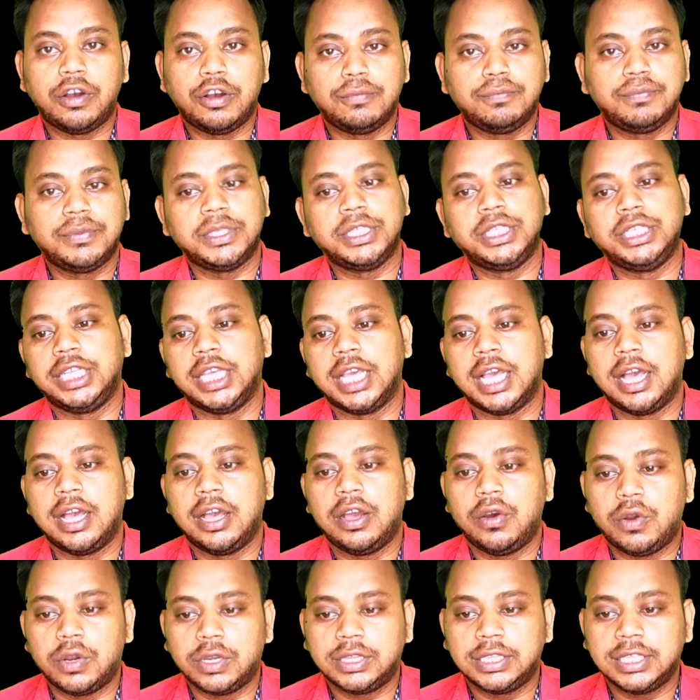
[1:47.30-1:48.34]
অফ ইন্ডিয়া
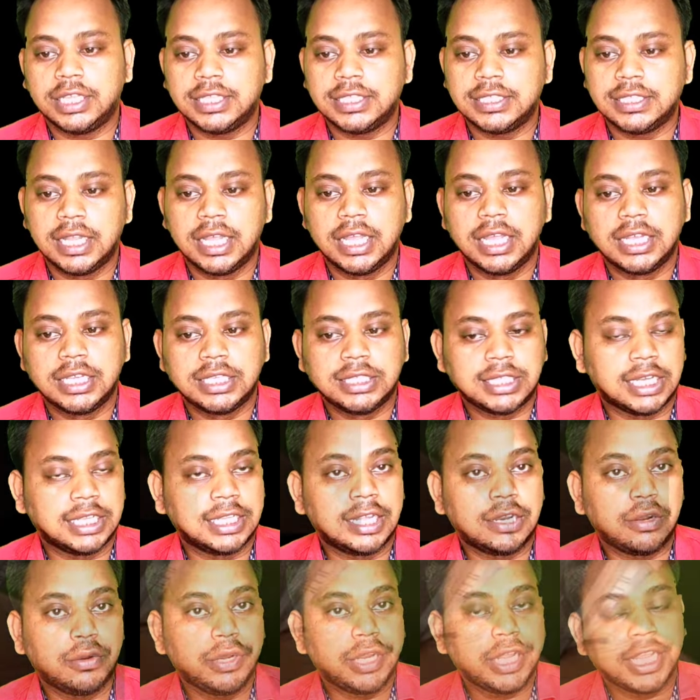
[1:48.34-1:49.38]
অর্থাৎ
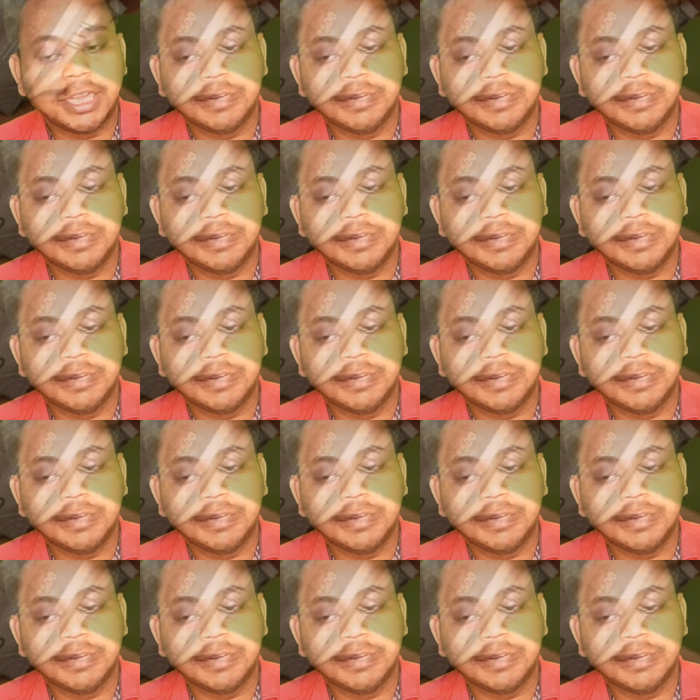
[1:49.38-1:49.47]
সাধারণ